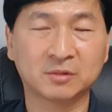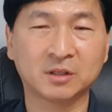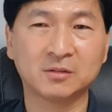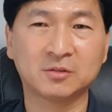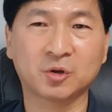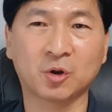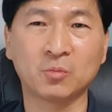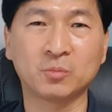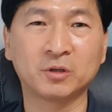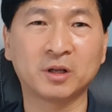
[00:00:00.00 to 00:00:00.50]
그냥
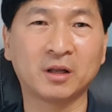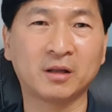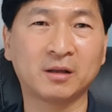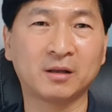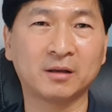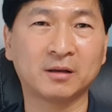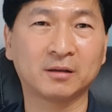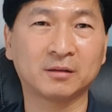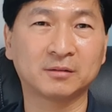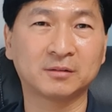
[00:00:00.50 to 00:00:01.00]
젊은
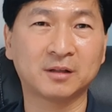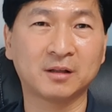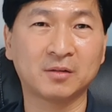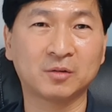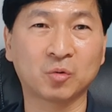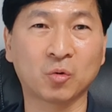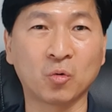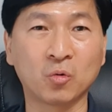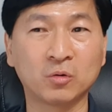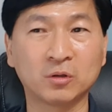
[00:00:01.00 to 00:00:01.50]
애 때
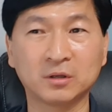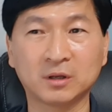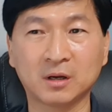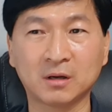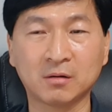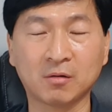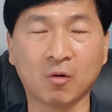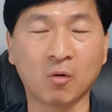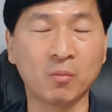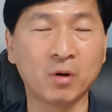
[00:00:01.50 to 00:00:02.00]
돈이
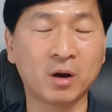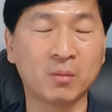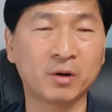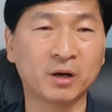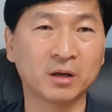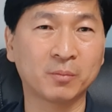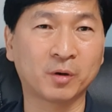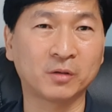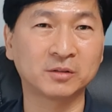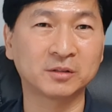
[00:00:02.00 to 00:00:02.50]
양
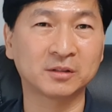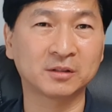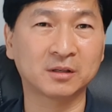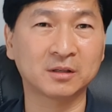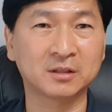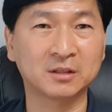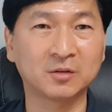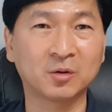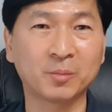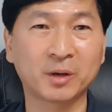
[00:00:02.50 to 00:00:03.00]
어마어마하게 번서니까
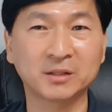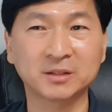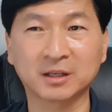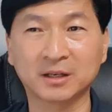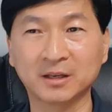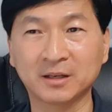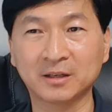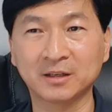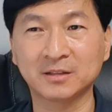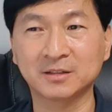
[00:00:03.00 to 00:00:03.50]

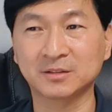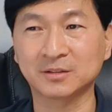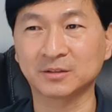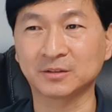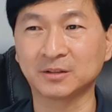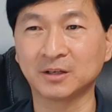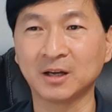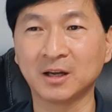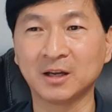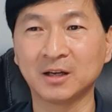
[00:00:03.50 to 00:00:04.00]
기고만장
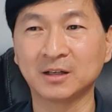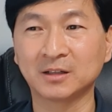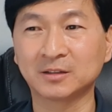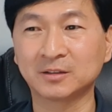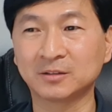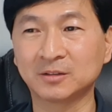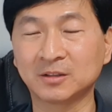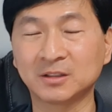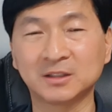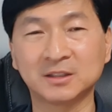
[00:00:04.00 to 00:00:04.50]
했겠죠.
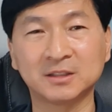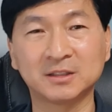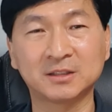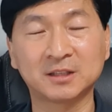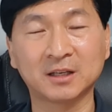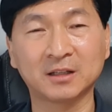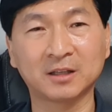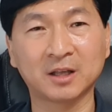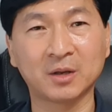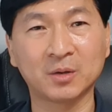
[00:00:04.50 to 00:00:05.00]
그러더니 이
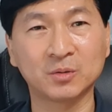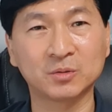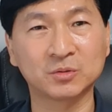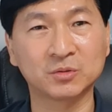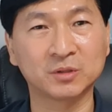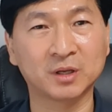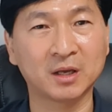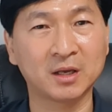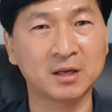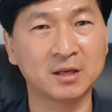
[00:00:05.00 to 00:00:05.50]
책 내용
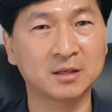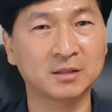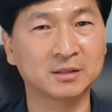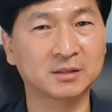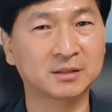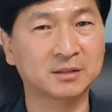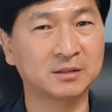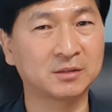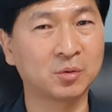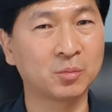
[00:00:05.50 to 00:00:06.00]
중에
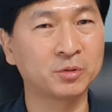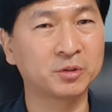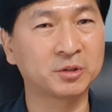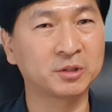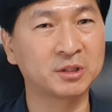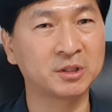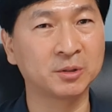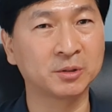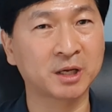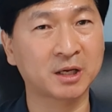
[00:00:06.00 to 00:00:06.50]
그 로버트
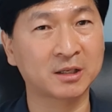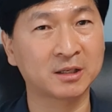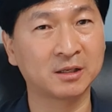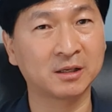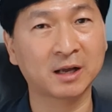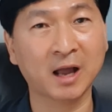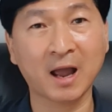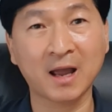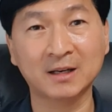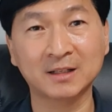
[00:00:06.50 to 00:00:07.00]

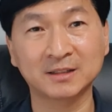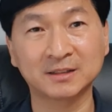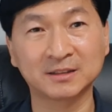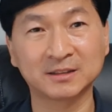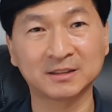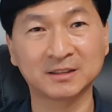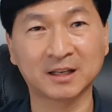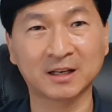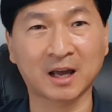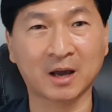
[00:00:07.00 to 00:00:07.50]
기요사키를
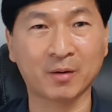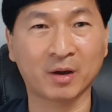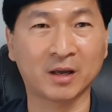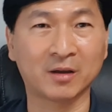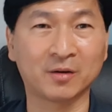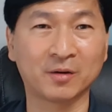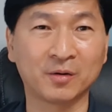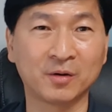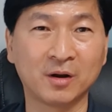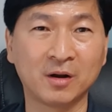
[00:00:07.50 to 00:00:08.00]
까는 게
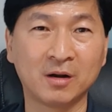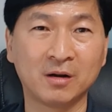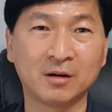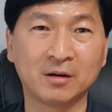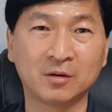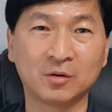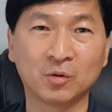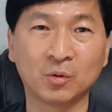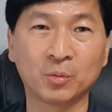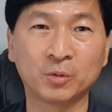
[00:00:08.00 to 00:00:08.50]
나와요.
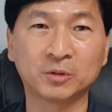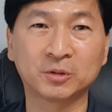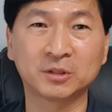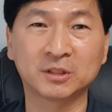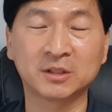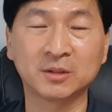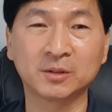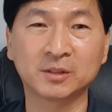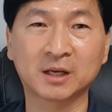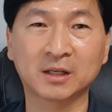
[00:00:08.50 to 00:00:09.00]
로버트
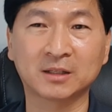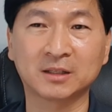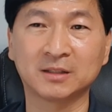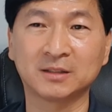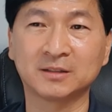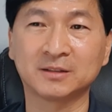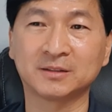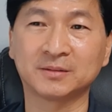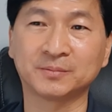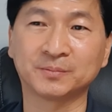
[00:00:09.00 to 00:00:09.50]

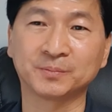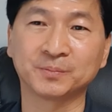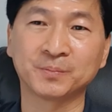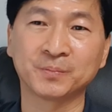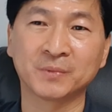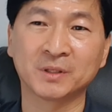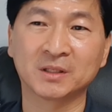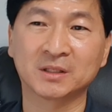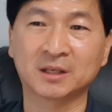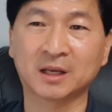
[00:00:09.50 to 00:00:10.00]
기요사키는
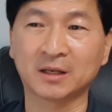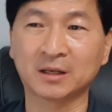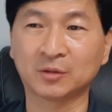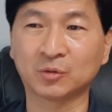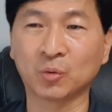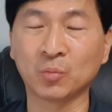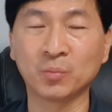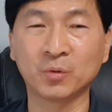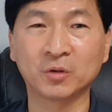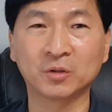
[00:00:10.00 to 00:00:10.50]
자기가
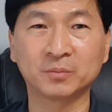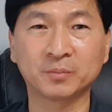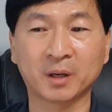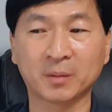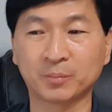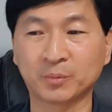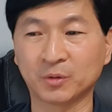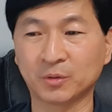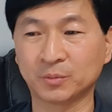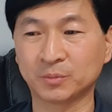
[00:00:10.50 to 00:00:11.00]
돈 버는
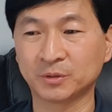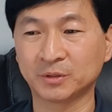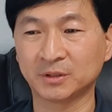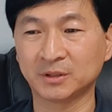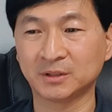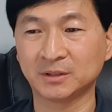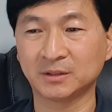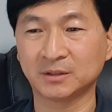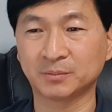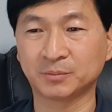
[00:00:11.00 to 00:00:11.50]

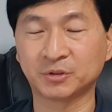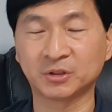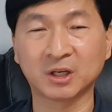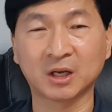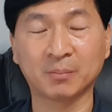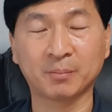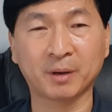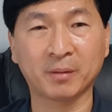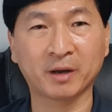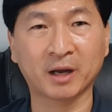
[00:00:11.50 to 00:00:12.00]
방법을
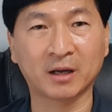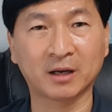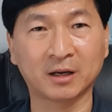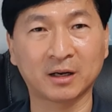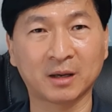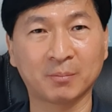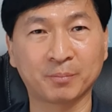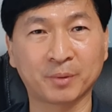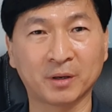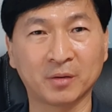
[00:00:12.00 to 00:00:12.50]
부자 아빠,
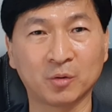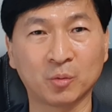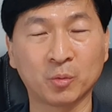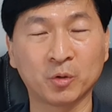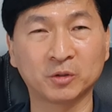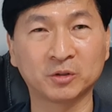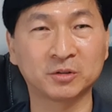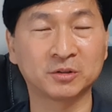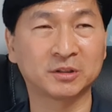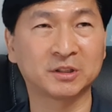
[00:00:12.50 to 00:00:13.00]
가난 아빠,
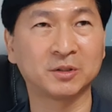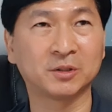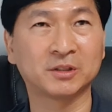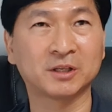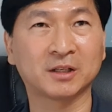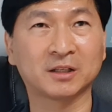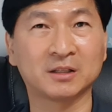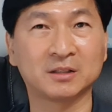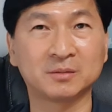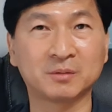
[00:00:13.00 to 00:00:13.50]
로버트
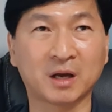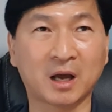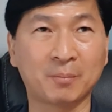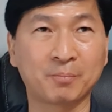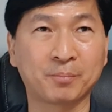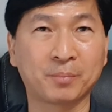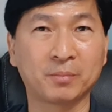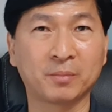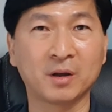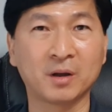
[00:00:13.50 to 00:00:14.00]
기요사키는 아,